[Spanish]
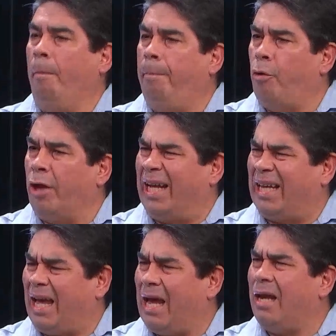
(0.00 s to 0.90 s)
¿Por
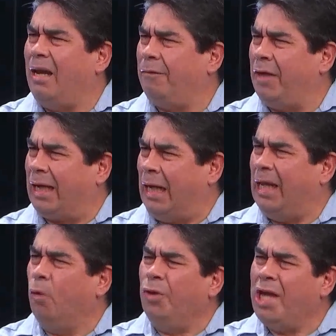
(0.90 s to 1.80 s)
qué la
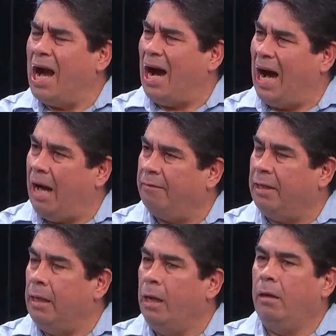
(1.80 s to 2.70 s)
Fiscalía un día
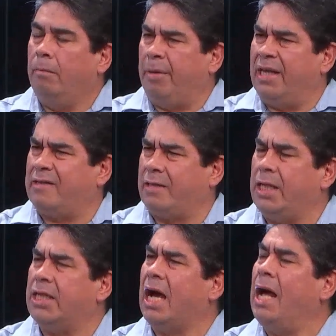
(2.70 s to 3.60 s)
hábil
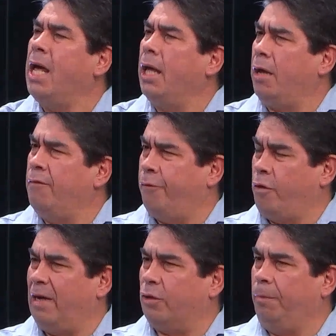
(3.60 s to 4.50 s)
presenta en
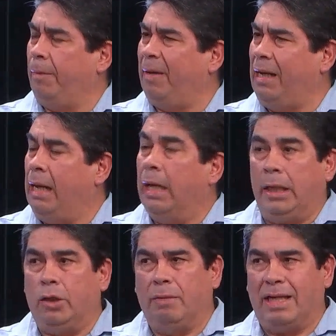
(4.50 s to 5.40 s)
formato papel?
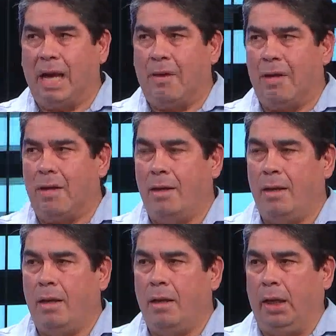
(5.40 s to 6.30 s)
Y lo más grave,
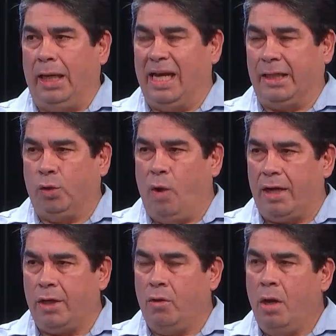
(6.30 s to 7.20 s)
el
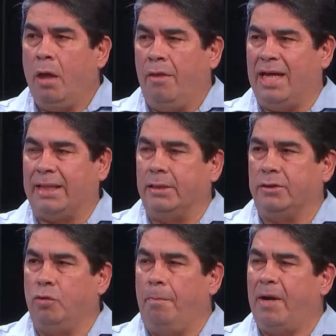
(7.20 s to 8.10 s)
actuario de
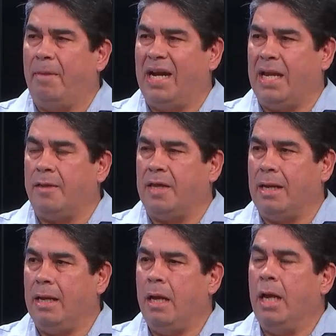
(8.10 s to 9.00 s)
atención
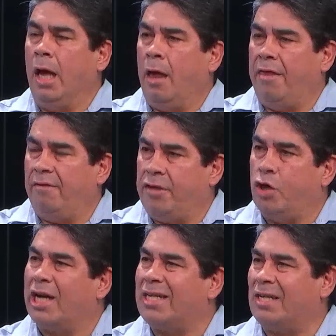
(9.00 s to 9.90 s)
permanente
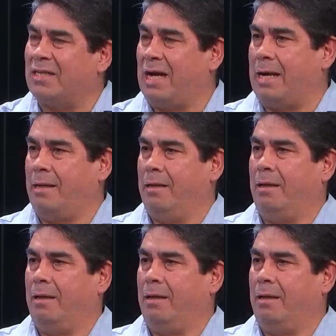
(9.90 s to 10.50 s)
debió rechazar.